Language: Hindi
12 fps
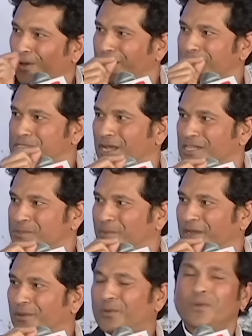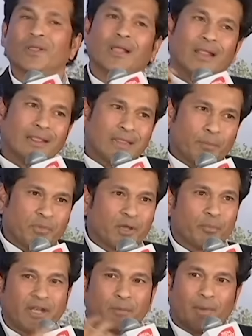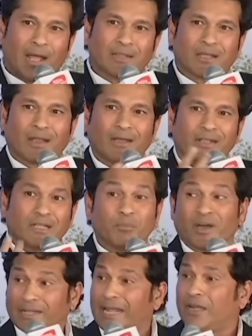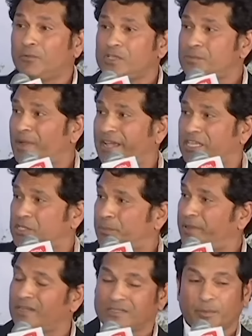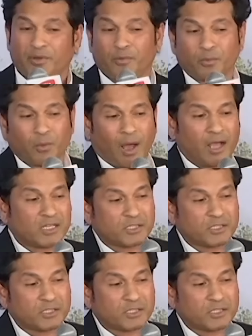और एक चांस मिलने दो तब तक मैंने बात कर ली थी मगर दैट वॉज माई एक्सपीरियंस आई मीन यू